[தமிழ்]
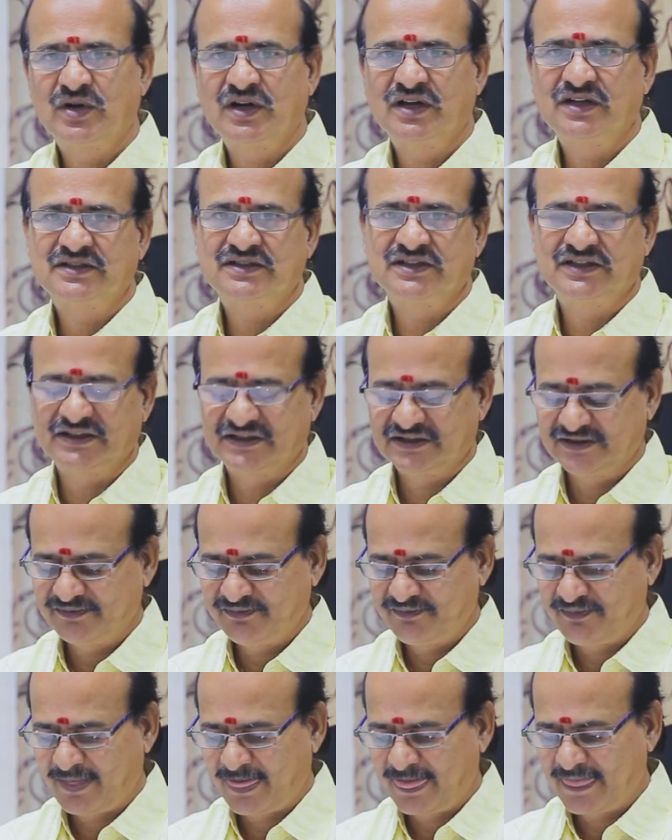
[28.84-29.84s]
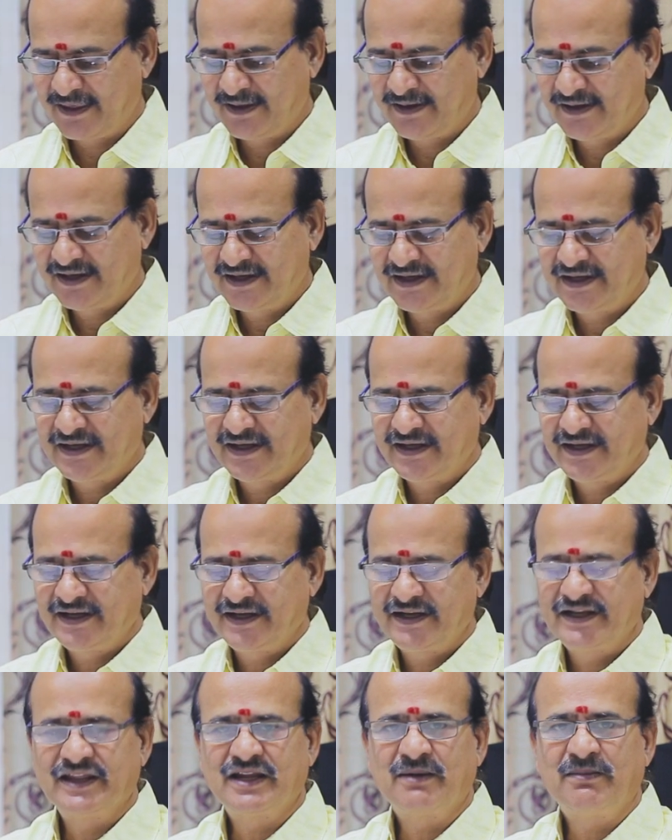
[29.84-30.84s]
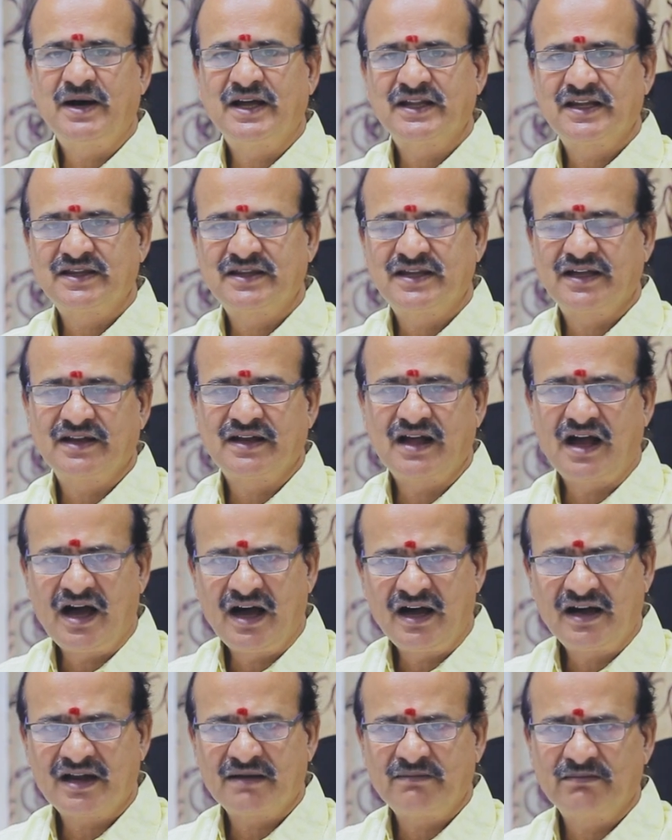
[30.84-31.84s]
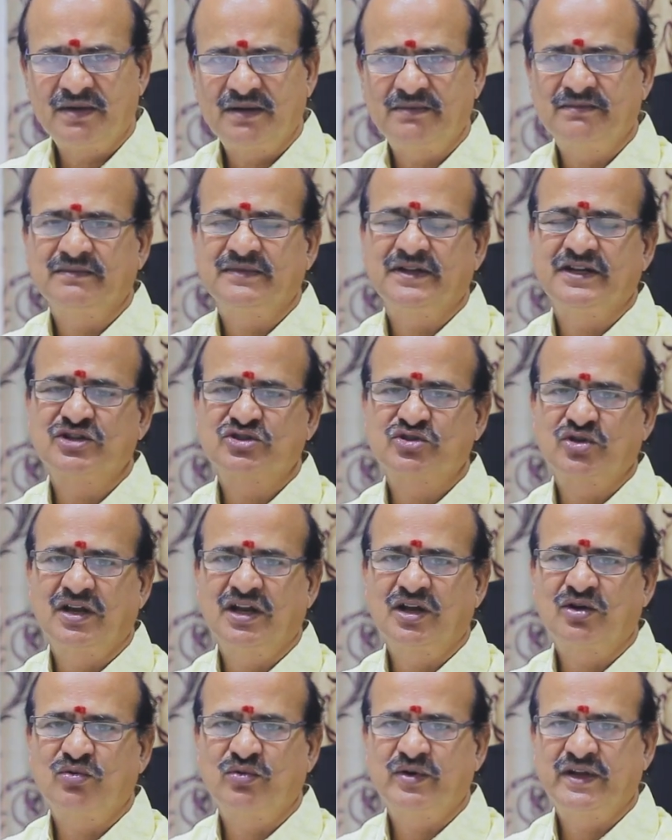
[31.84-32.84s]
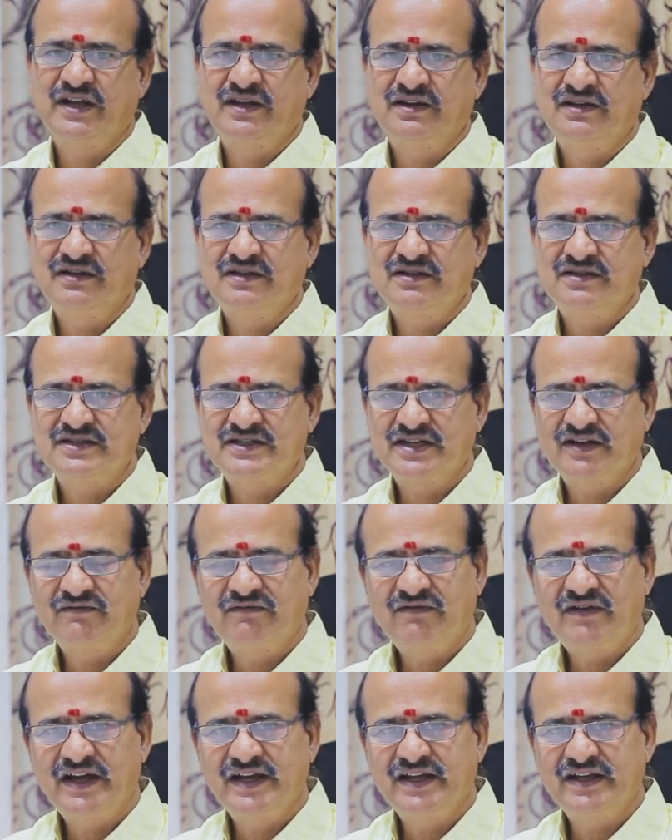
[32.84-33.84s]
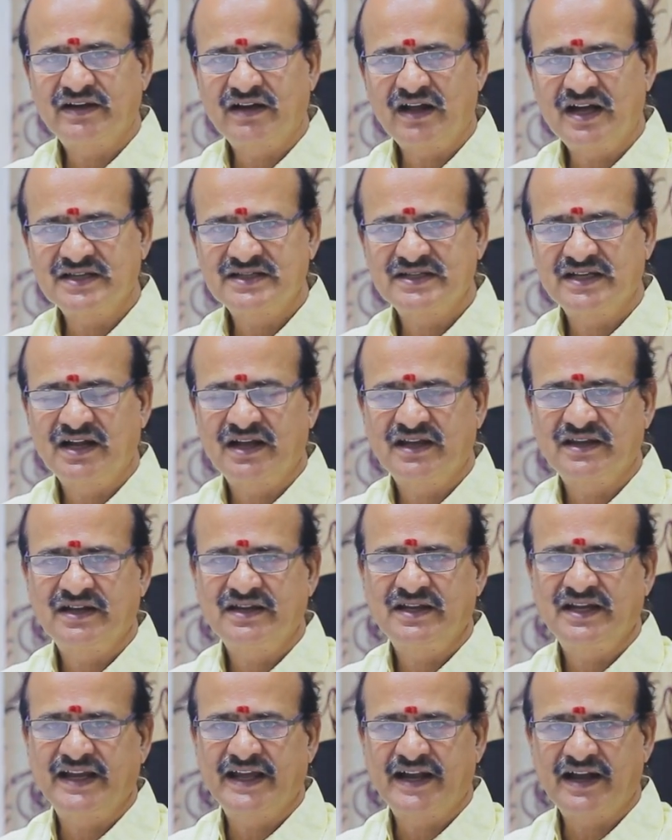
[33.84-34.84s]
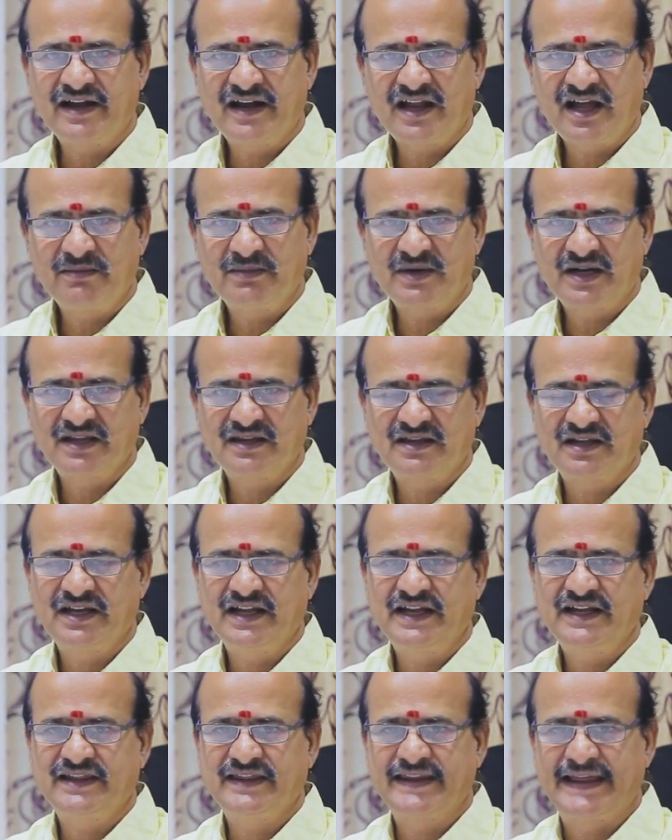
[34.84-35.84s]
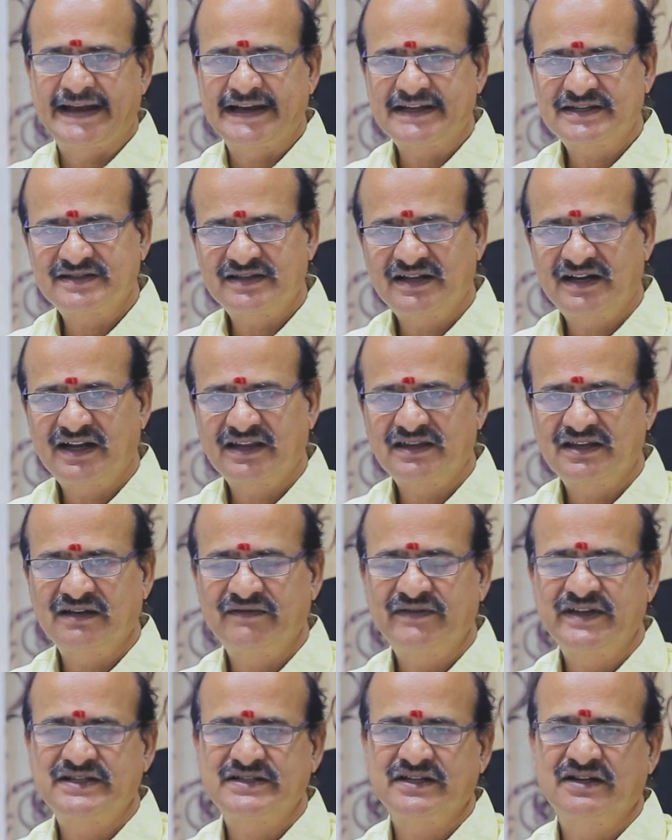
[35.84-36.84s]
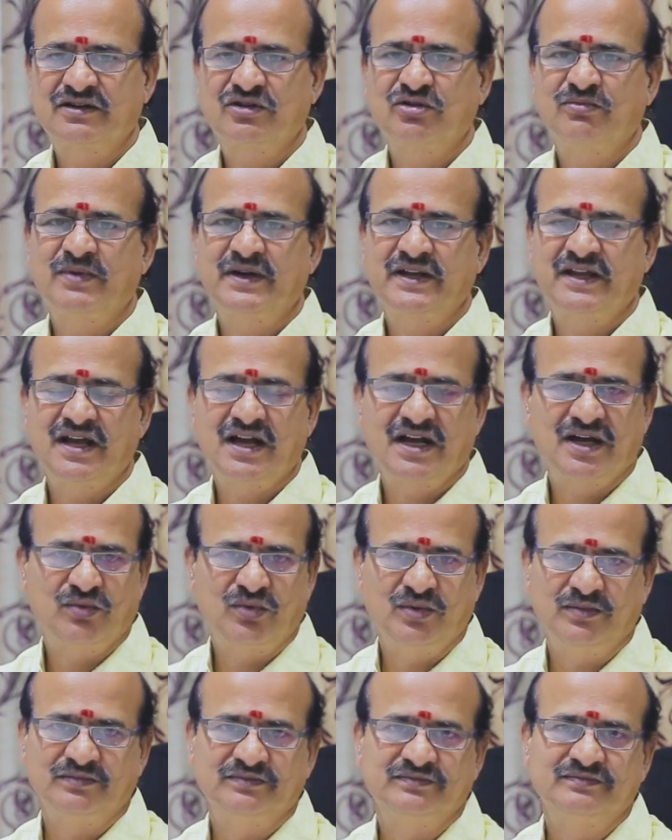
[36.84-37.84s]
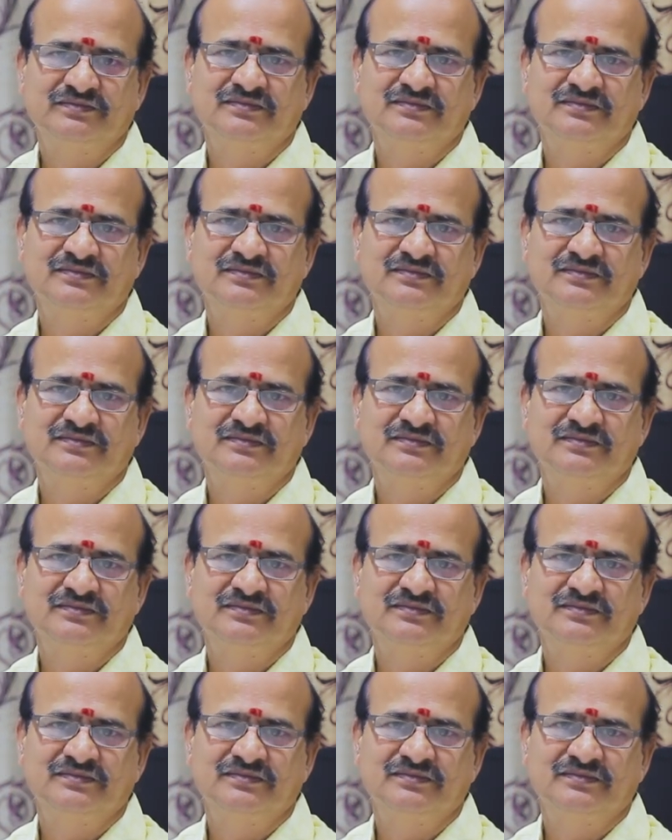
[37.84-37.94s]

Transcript: உங்களுக்கு இந்த மாதத்தின் ஆரம்பம் என்று சொல்லக்கூடியது செவ்வாய் ராசிநாதன் இரண்டாம் இடத்திலே தனஸ்தானத்தில் வீற்றிருக்கும்படியாகவும்